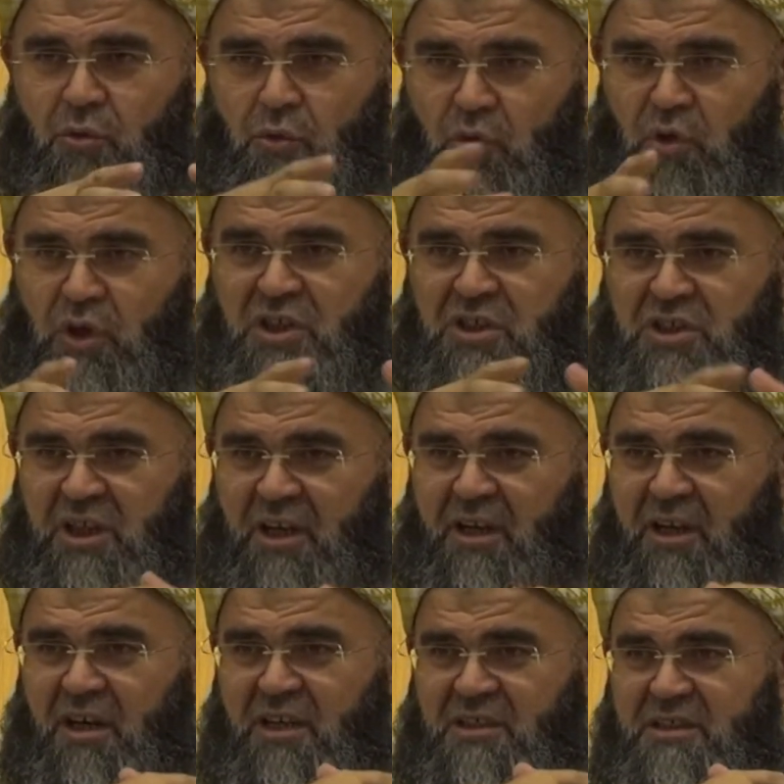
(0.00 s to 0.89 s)

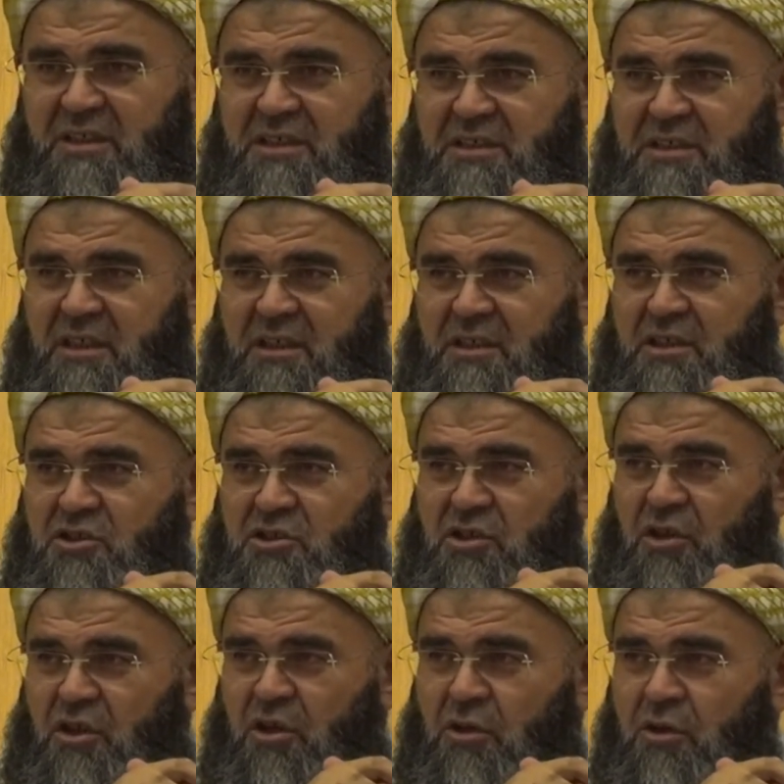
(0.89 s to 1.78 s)
Kureyşlerle arasında sıkıntı
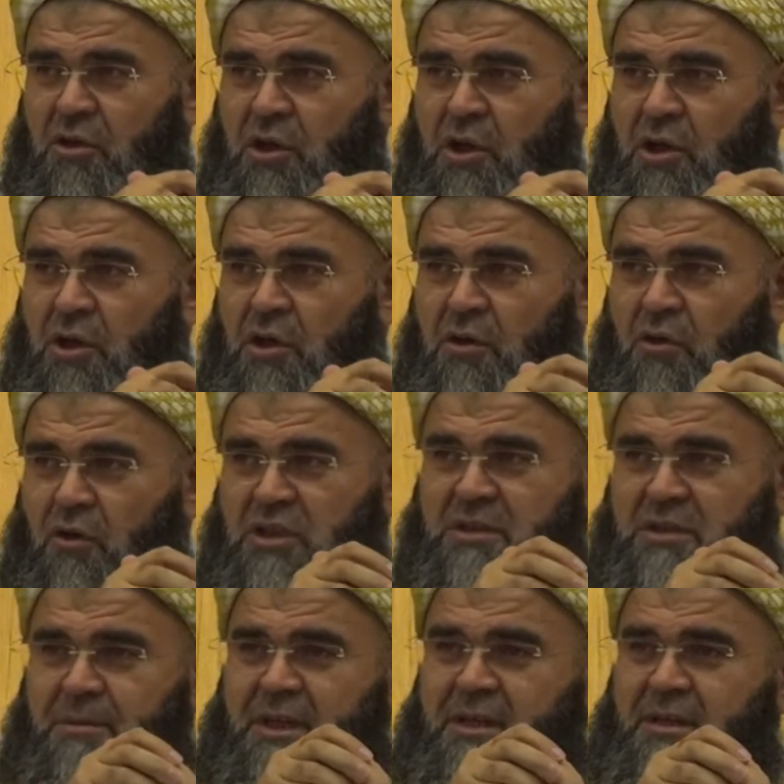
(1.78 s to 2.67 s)
çıkıyor. O
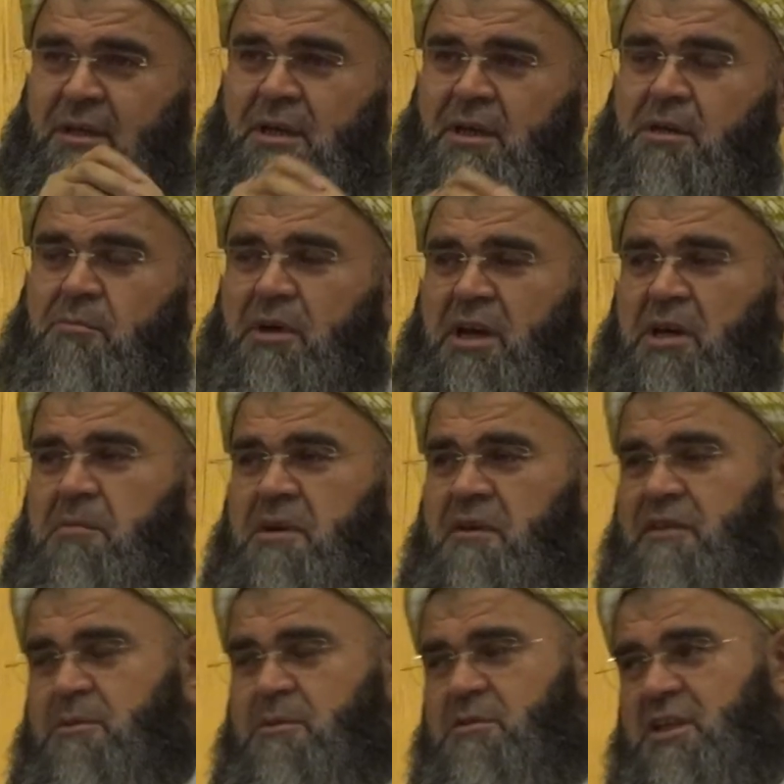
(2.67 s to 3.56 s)
zaman
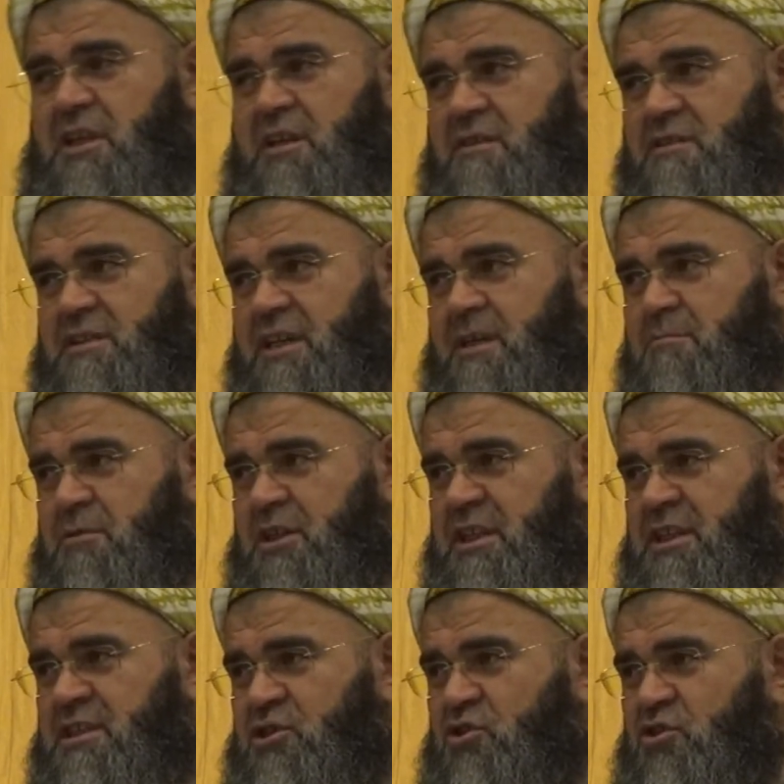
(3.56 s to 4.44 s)
Peygamber Efendimiz sallallahu aleyhi ve
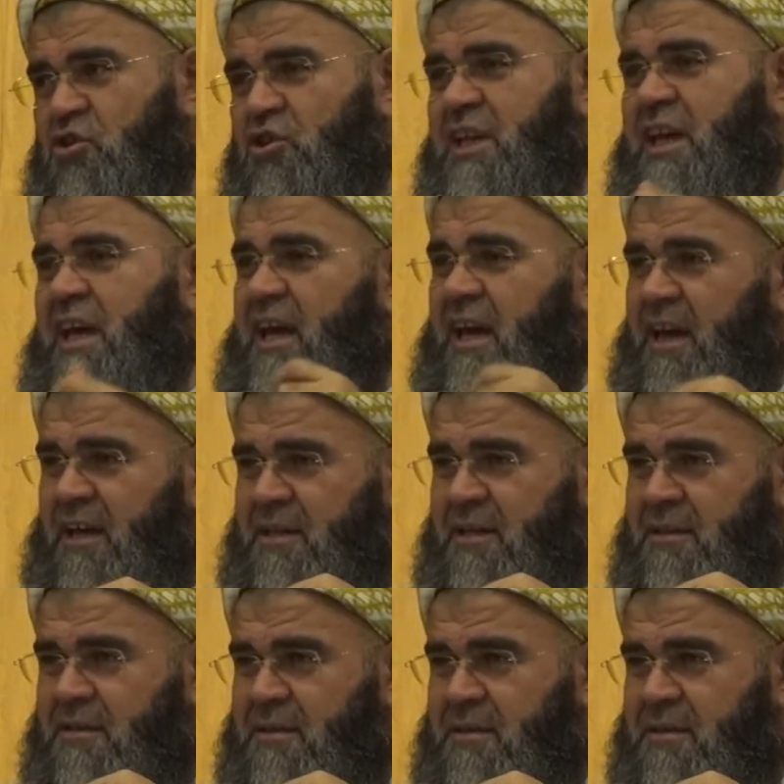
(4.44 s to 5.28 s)
sellem dedesi diyor ki eğer